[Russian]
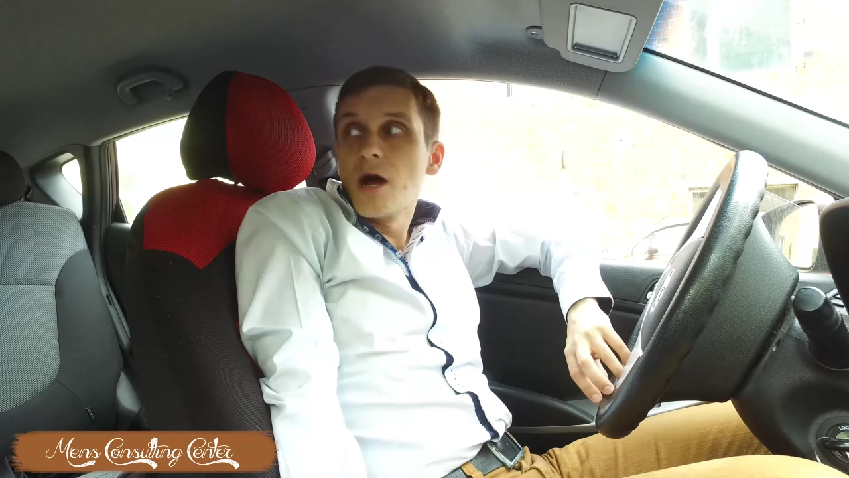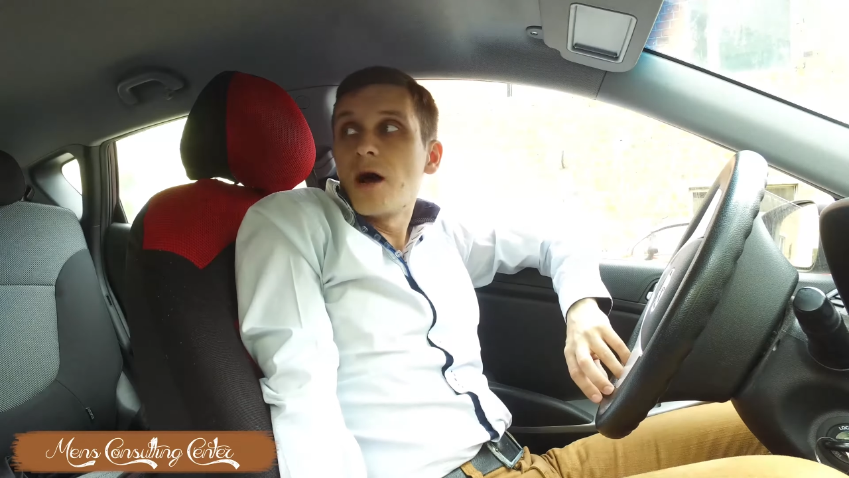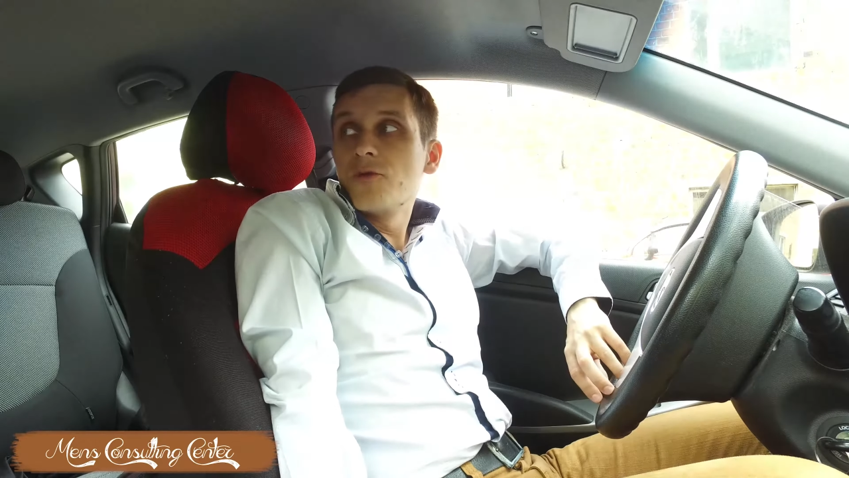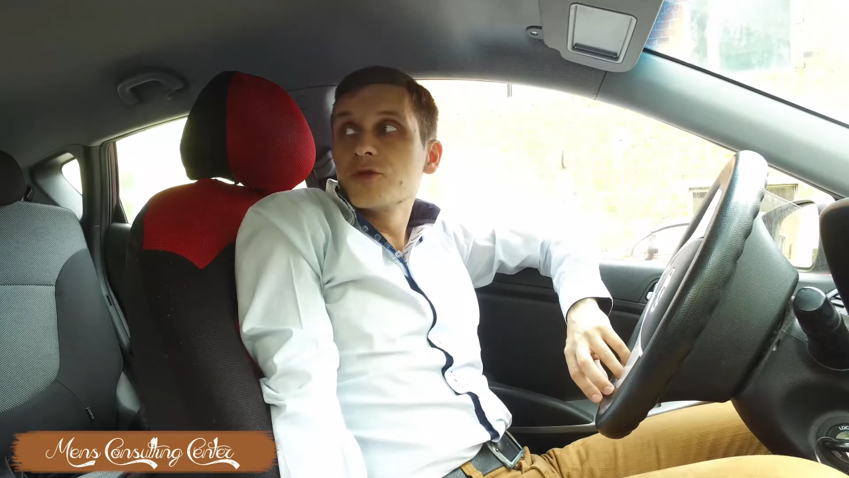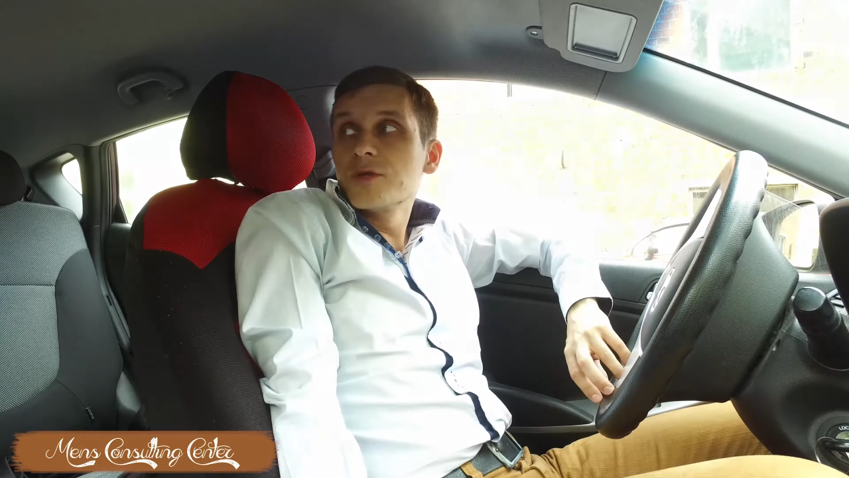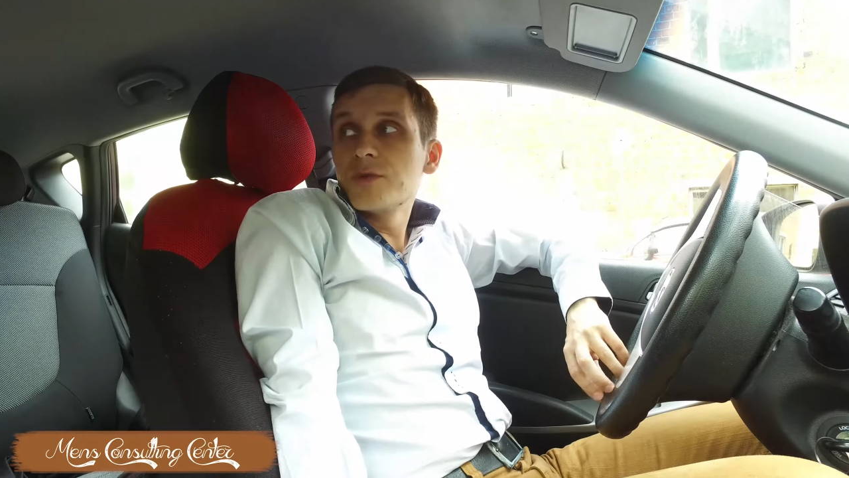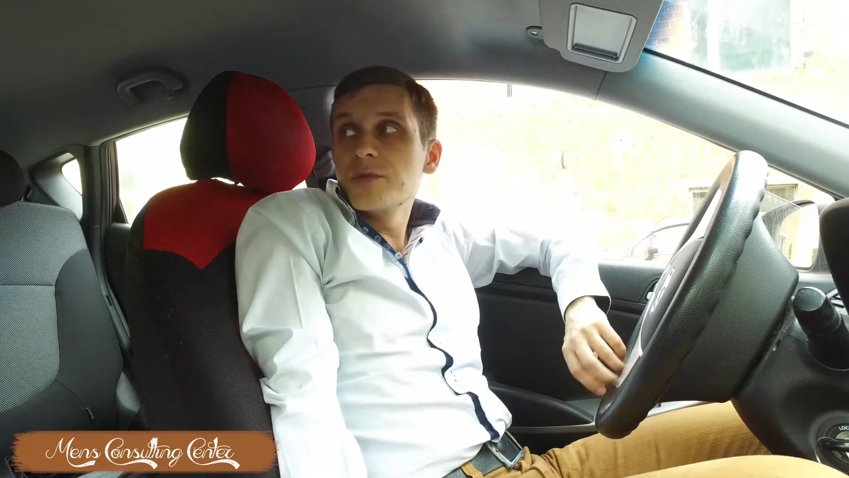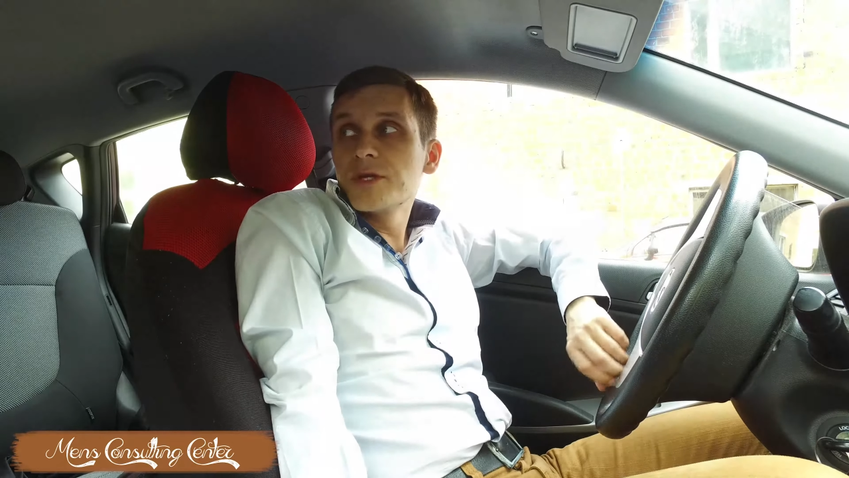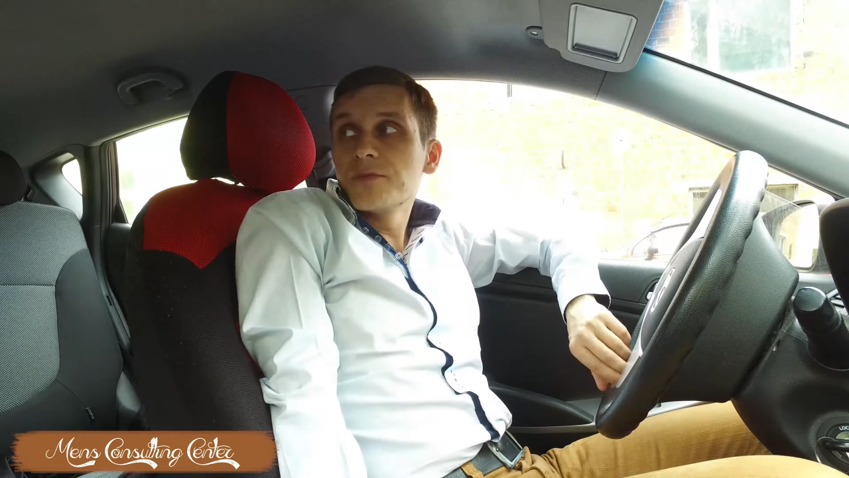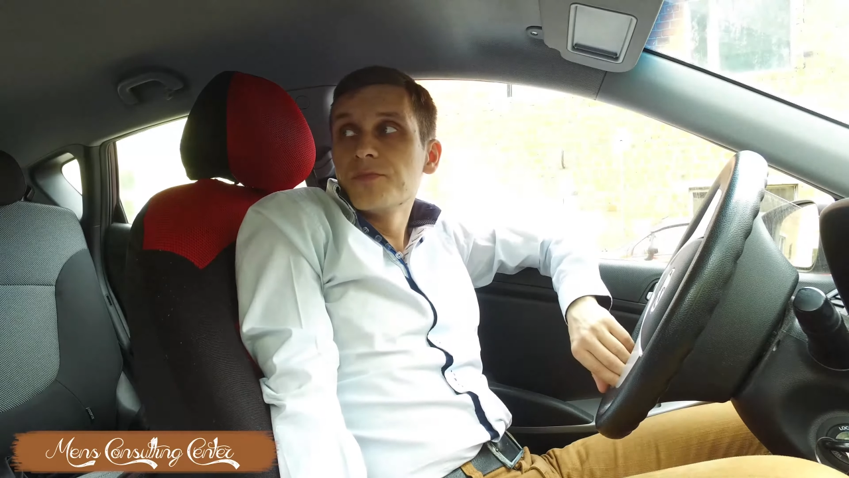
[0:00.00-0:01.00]
А вот,
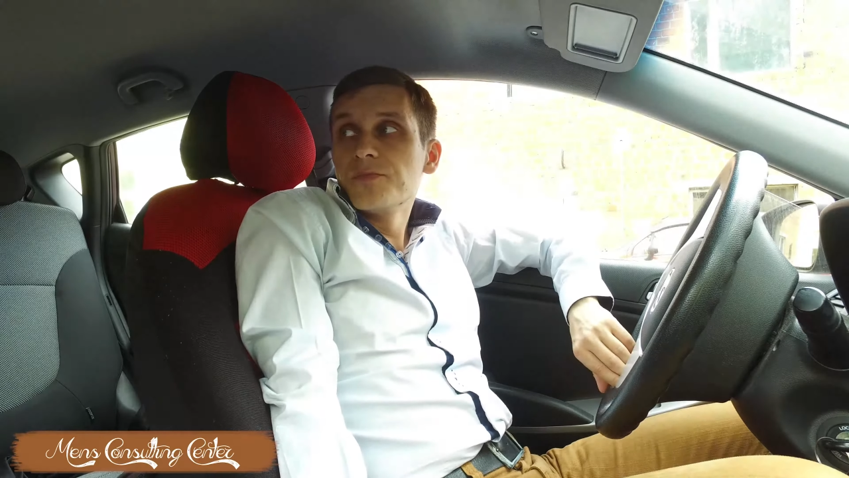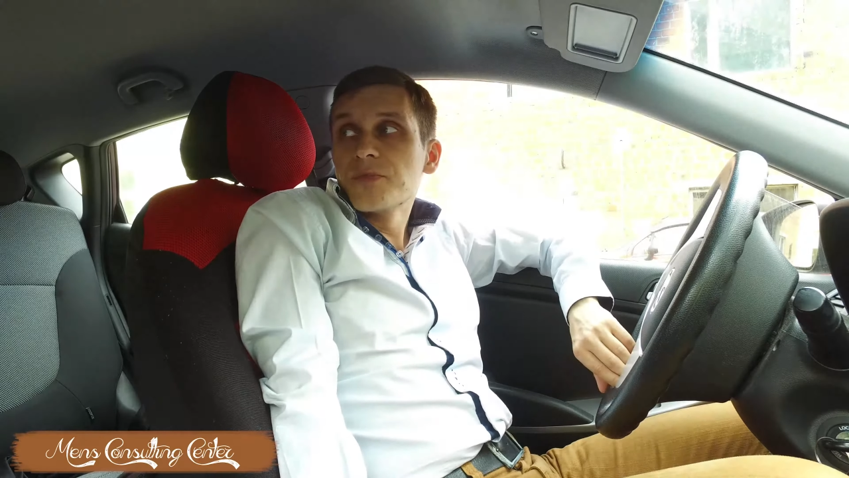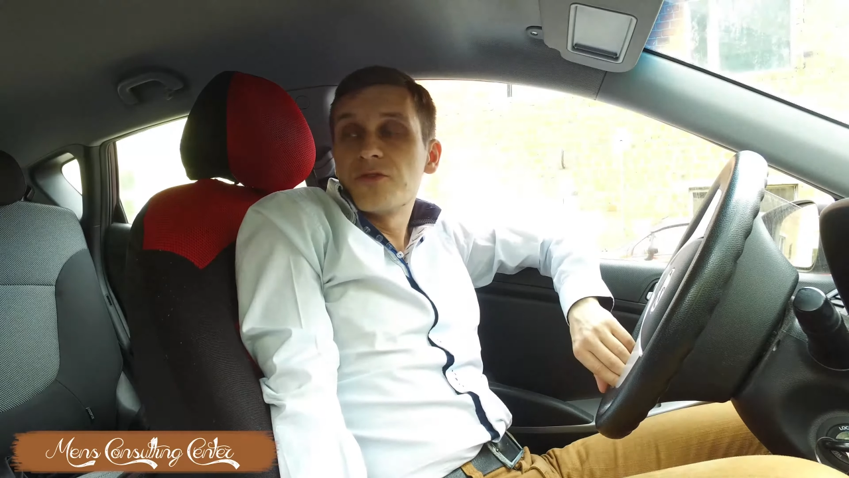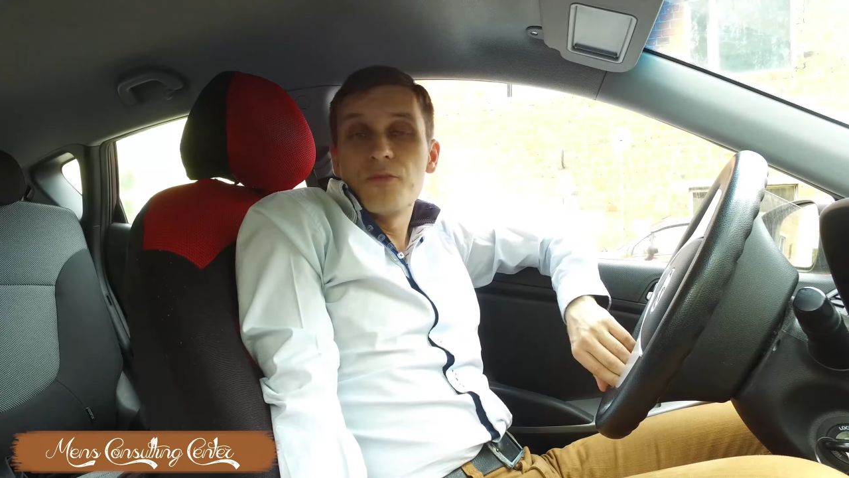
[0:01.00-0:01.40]
например, в